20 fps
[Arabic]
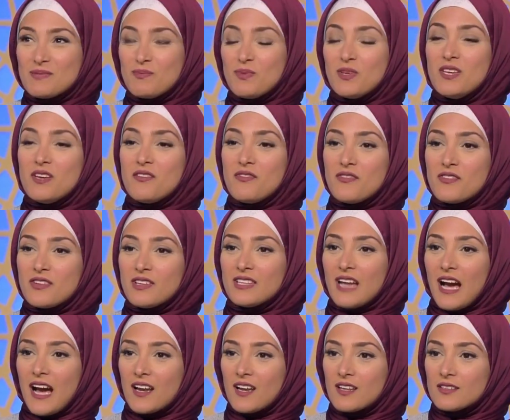بيفرض
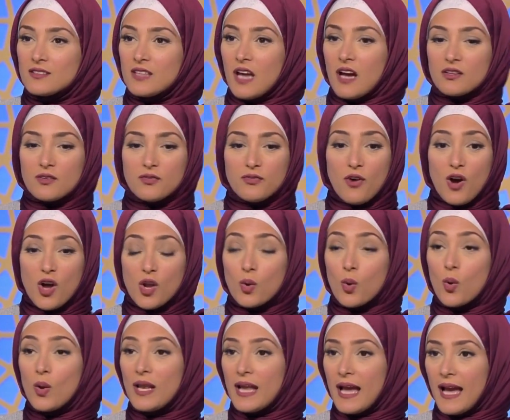على الاطفال
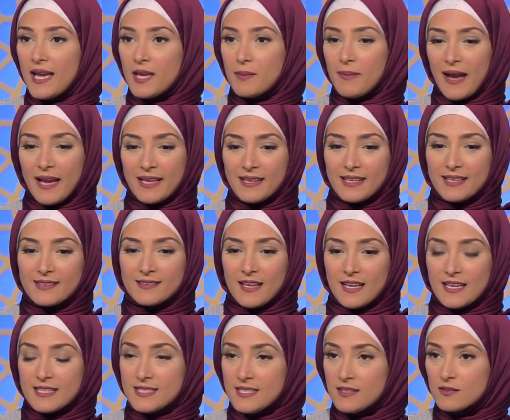كلها يبقى عندك
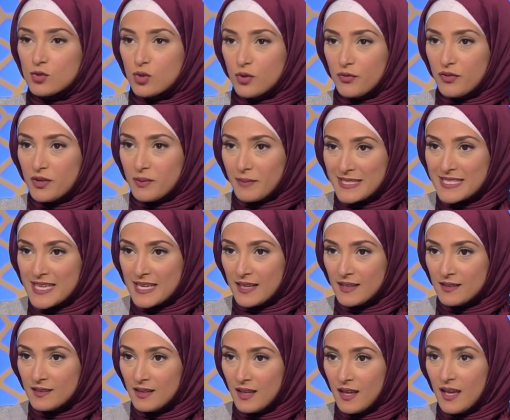30 طفل مثلا
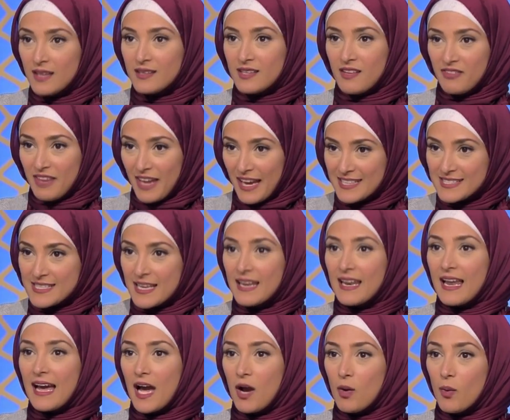ده في احسن
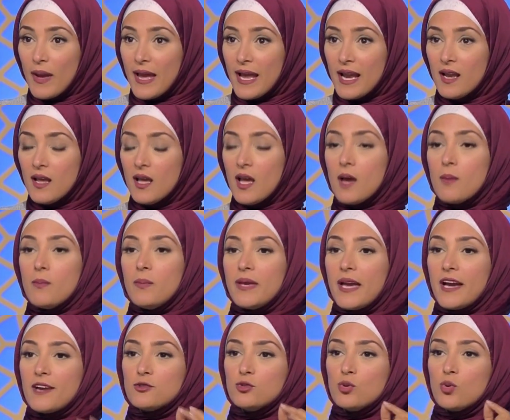الاحوال
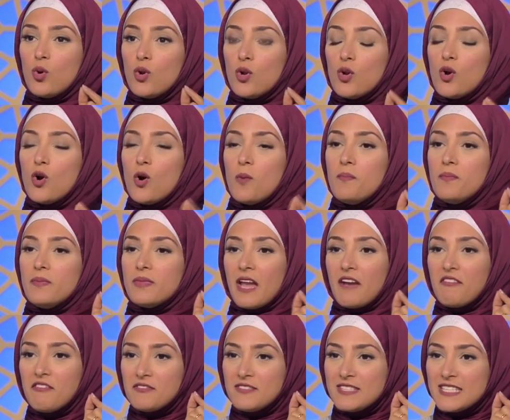بياخدوا كلهم
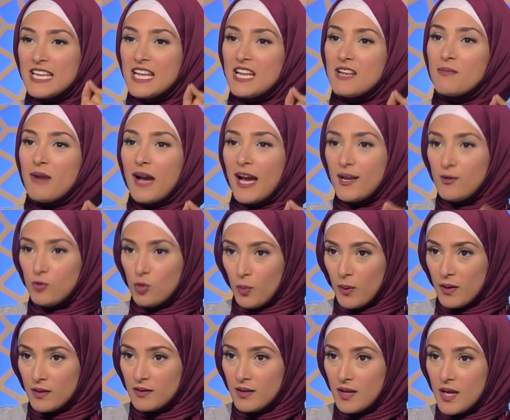نفس المعلومه
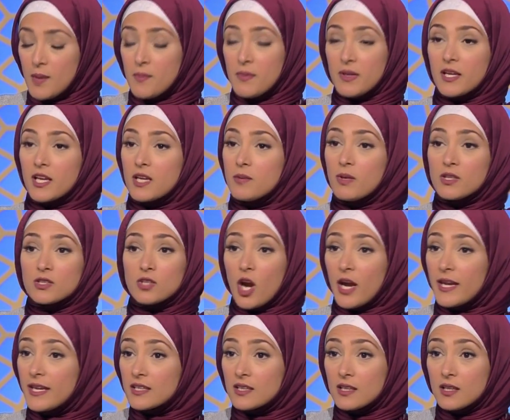من غير ما
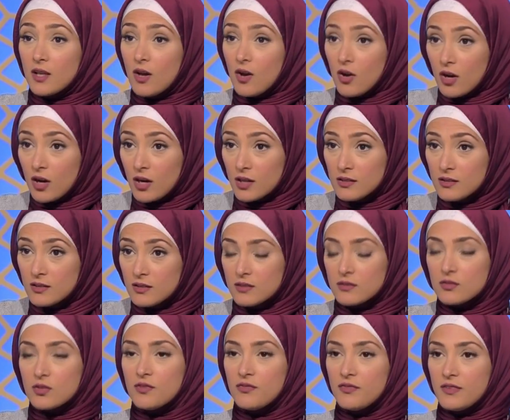نراعي اطلاقا
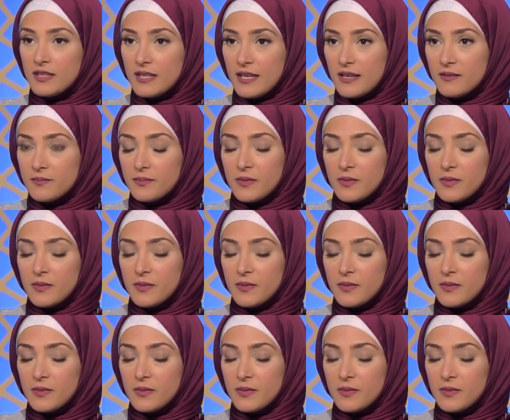الطفل ده